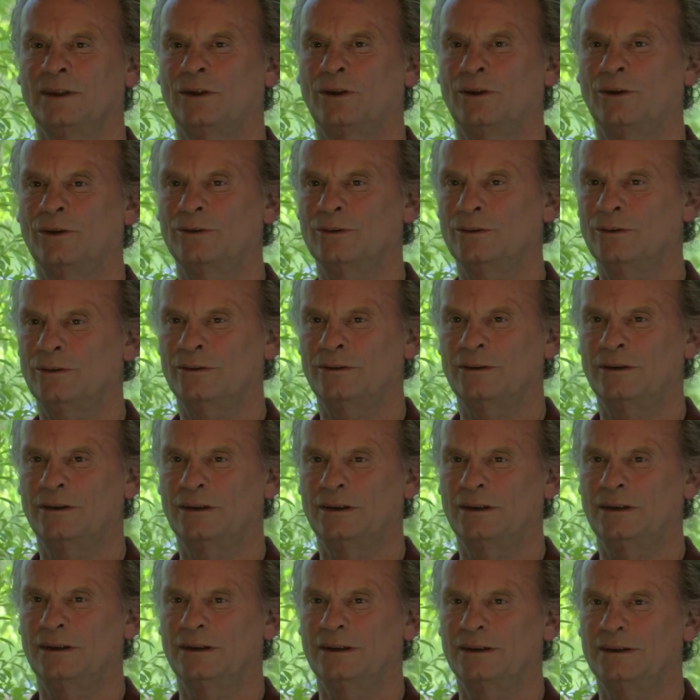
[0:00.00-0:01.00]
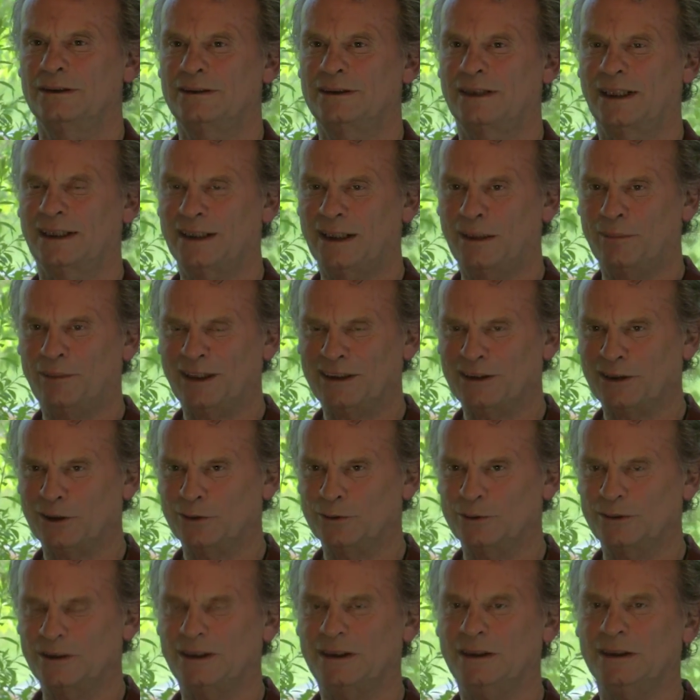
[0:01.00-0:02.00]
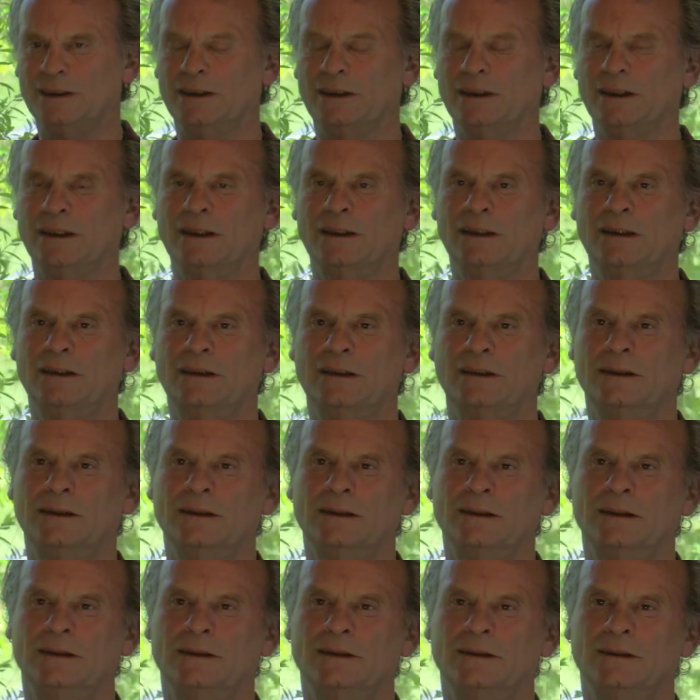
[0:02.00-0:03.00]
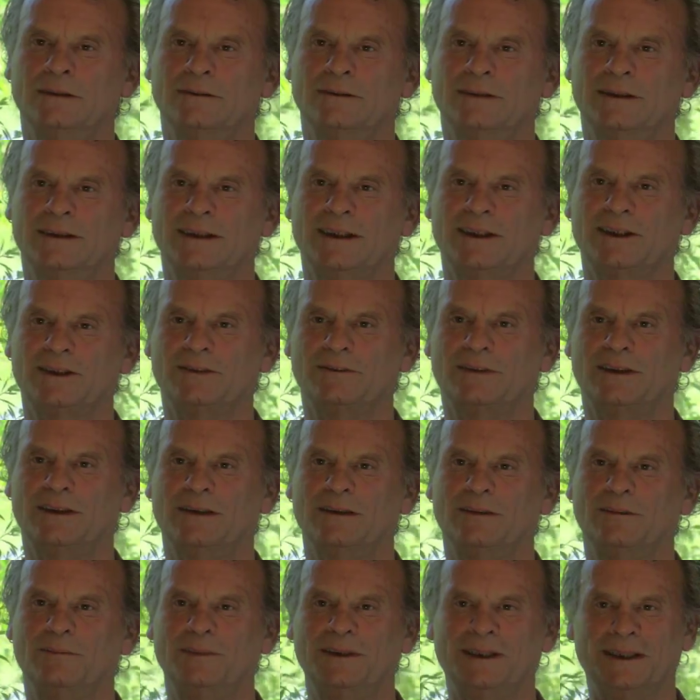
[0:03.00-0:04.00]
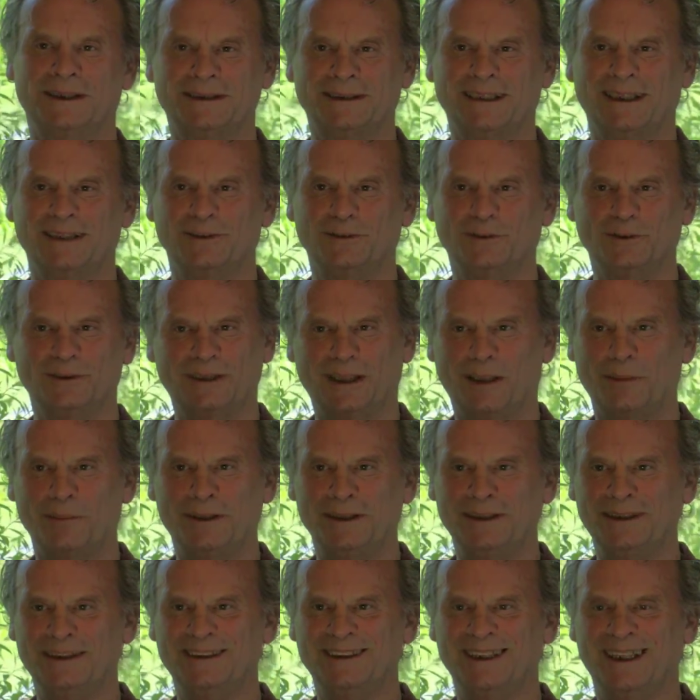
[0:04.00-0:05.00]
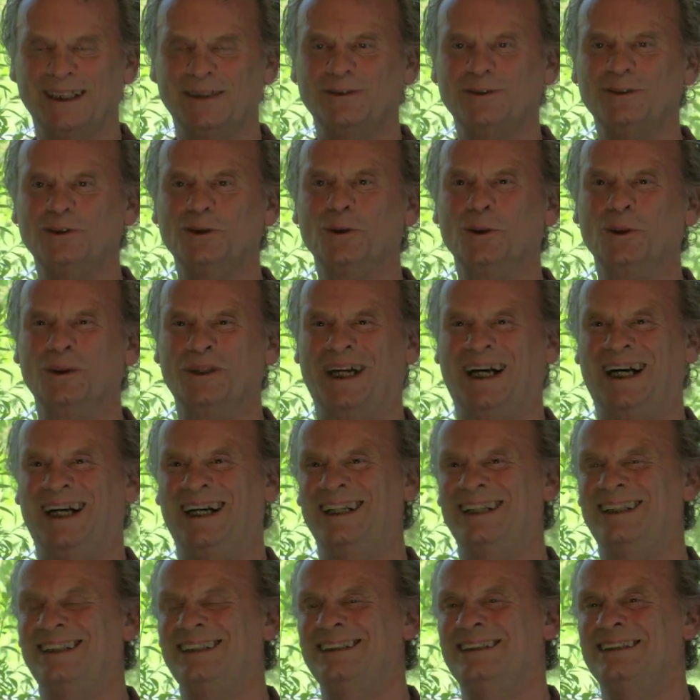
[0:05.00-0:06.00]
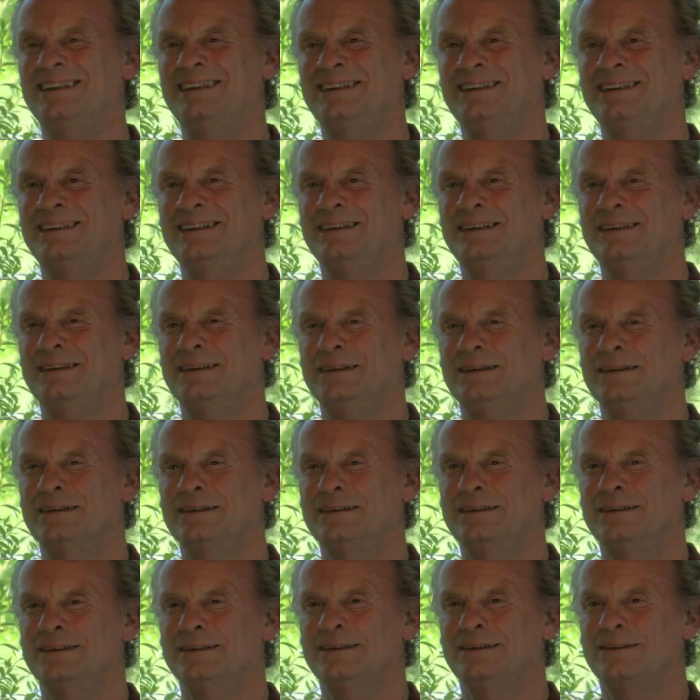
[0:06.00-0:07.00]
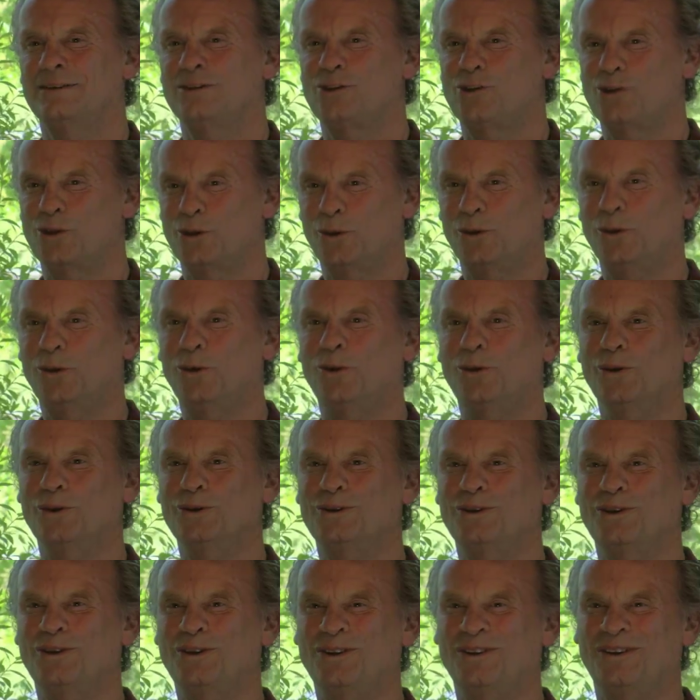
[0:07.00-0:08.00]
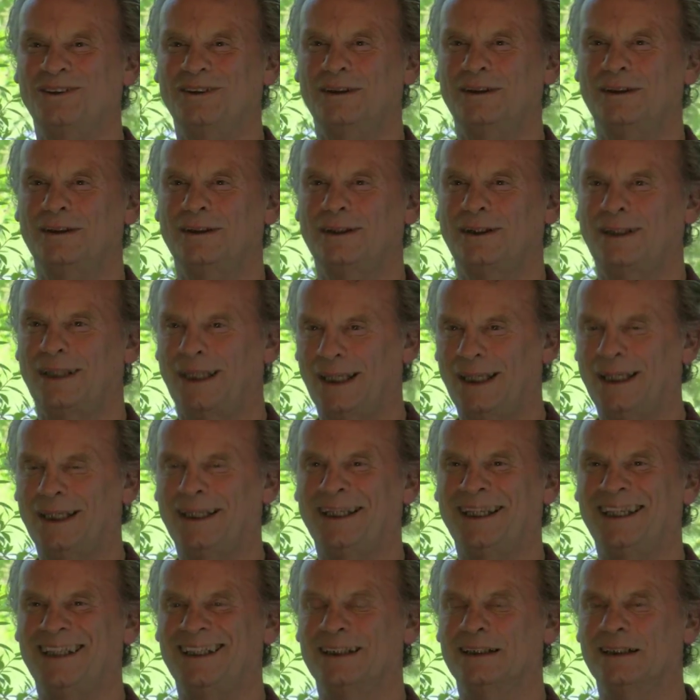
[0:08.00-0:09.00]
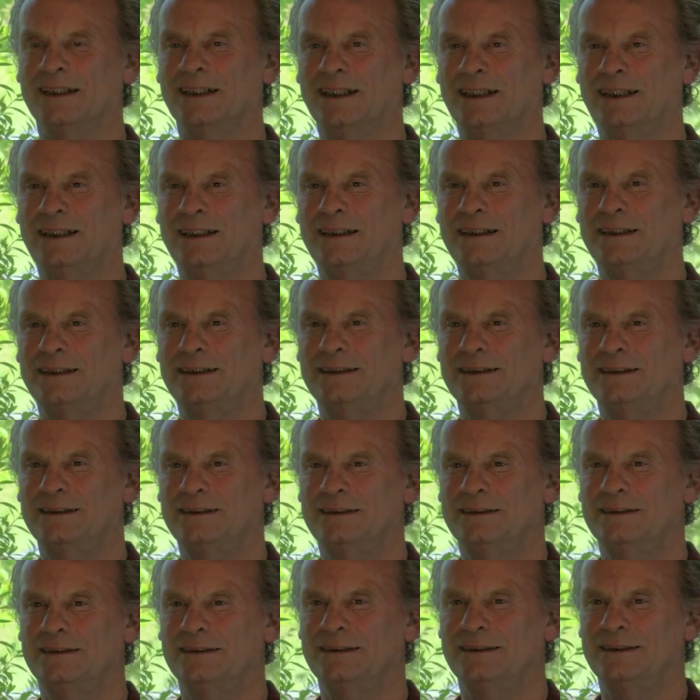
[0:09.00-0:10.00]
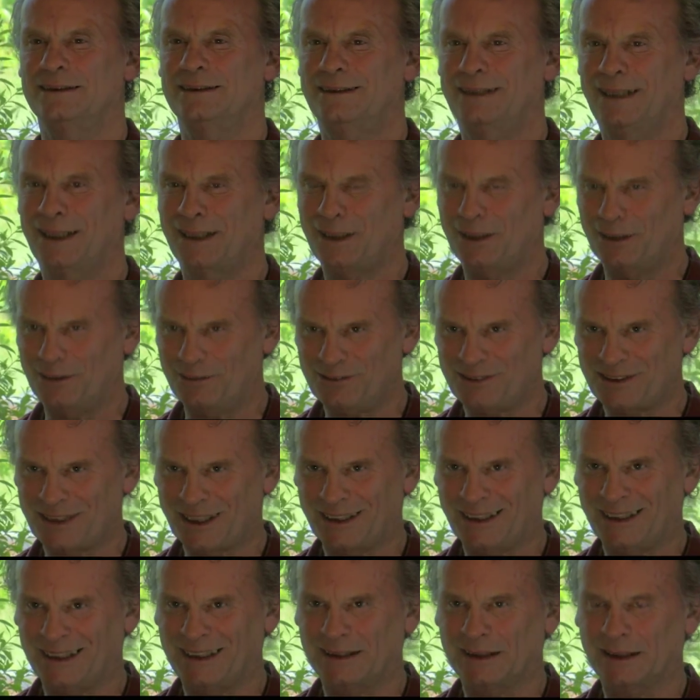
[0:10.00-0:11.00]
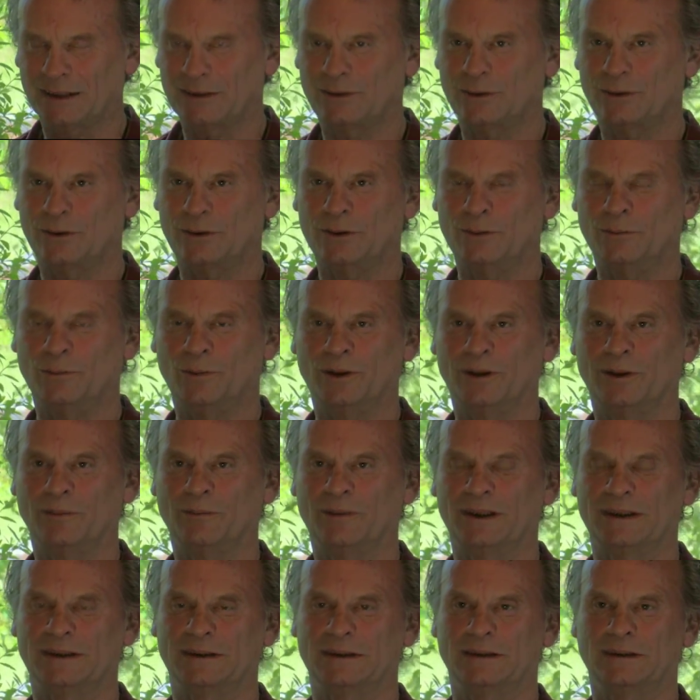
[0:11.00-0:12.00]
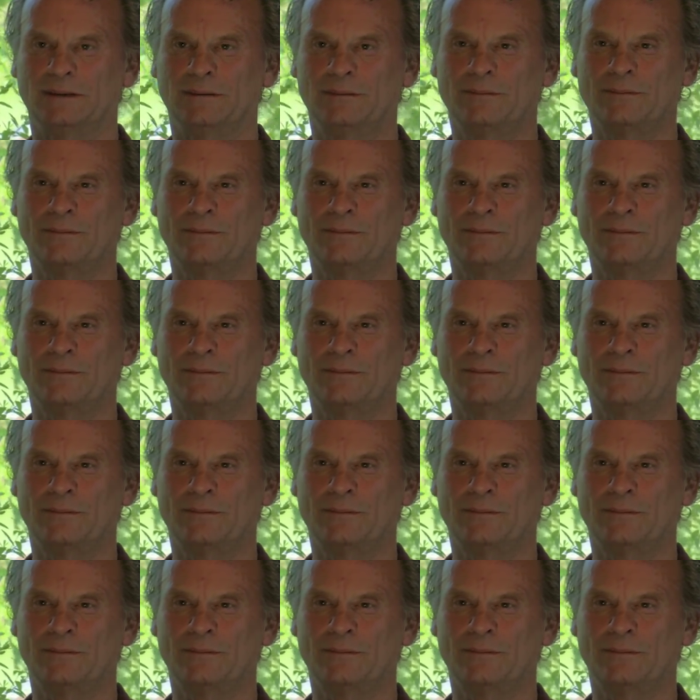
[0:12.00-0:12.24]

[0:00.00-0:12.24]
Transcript: この七夕の日に私は皆さんのためになるような情報と経験ができるんじゃないかと思います。